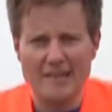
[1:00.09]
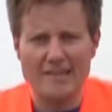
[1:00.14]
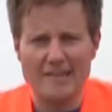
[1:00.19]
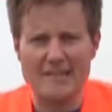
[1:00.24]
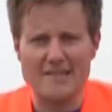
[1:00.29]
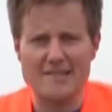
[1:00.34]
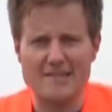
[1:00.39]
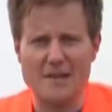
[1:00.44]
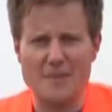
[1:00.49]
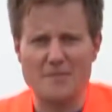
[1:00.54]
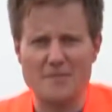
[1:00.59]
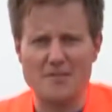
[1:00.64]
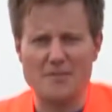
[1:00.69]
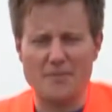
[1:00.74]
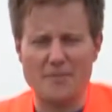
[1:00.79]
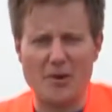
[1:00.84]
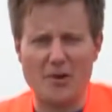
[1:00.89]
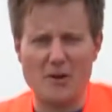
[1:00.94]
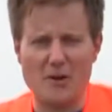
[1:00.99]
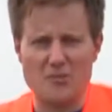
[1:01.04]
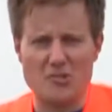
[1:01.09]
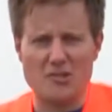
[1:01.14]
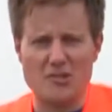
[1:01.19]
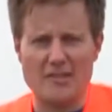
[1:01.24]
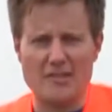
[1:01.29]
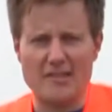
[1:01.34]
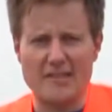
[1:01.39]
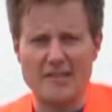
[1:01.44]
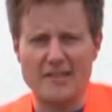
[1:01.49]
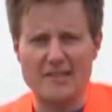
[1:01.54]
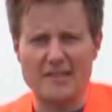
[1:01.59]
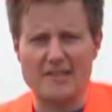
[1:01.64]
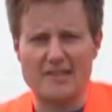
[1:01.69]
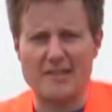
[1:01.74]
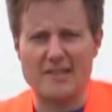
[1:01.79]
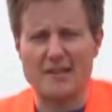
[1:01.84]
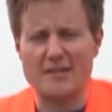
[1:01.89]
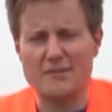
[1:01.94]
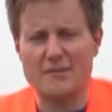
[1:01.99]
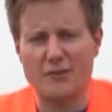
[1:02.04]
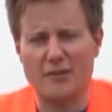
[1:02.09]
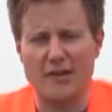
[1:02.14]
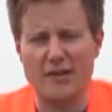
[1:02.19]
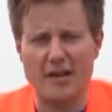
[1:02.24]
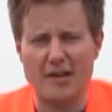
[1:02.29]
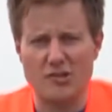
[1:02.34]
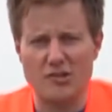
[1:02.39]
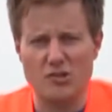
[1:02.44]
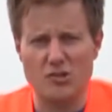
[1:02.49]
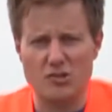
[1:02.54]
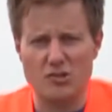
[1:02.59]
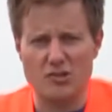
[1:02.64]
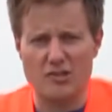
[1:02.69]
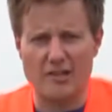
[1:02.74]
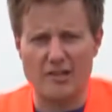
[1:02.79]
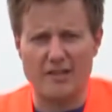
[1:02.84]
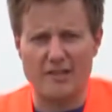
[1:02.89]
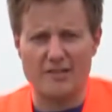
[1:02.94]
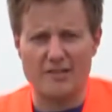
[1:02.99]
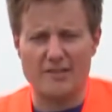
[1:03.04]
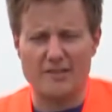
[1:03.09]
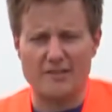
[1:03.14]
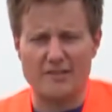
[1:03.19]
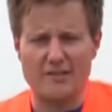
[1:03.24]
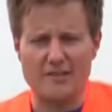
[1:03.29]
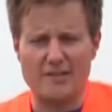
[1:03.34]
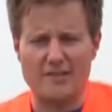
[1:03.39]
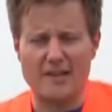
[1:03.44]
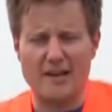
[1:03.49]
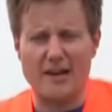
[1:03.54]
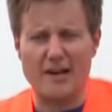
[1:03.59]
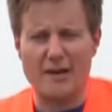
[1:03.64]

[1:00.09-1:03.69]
Der gesamte Bauabschnitt hier, das heißt von der Anschlussstelle der